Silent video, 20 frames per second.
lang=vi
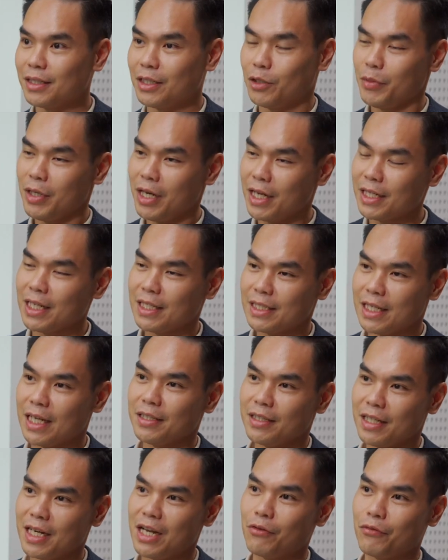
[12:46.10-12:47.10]
thì không biết là anh đánh giá
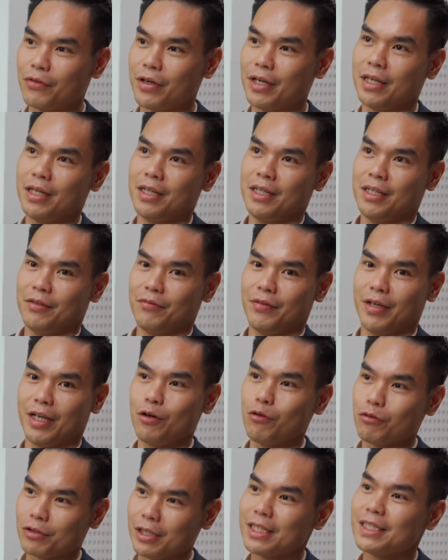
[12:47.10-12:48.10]
như thế nào về về cái
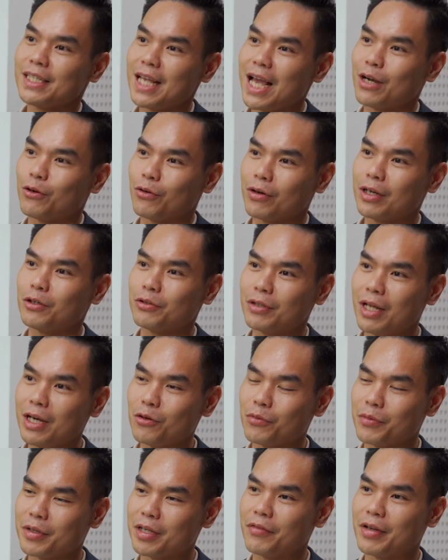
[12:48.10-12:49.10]
độ sẵn sàng của các đối
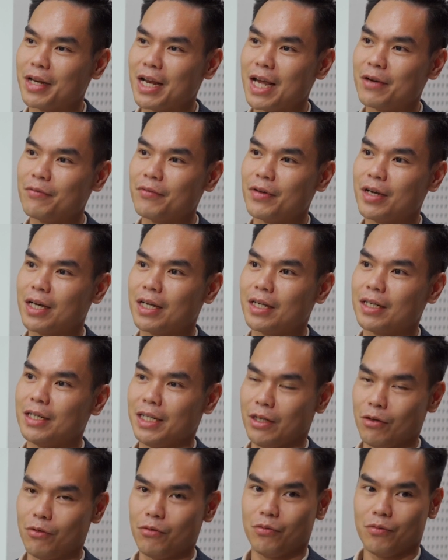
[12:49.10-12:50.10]
tác của mình ở Việt Nam và
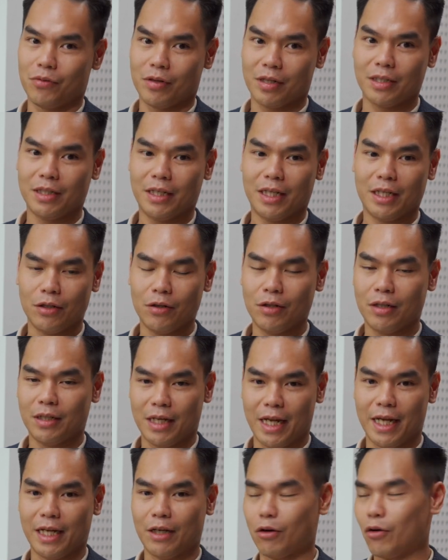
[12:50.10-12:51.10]
liệu những cái
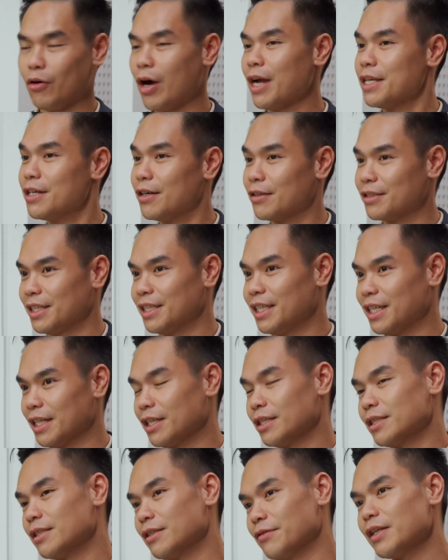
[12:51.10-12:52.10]
này nó có ảnh hưởng gì đến
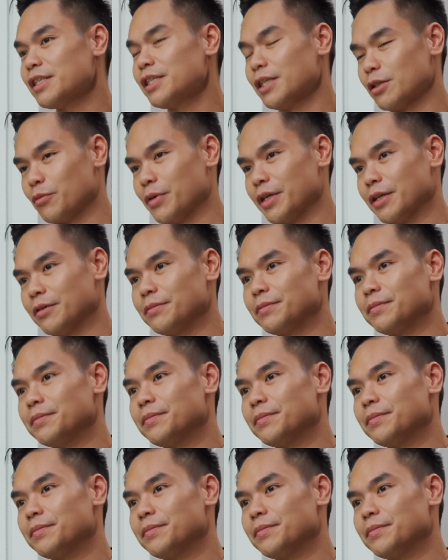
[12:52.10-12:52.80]
cái sự phát triển của mình không?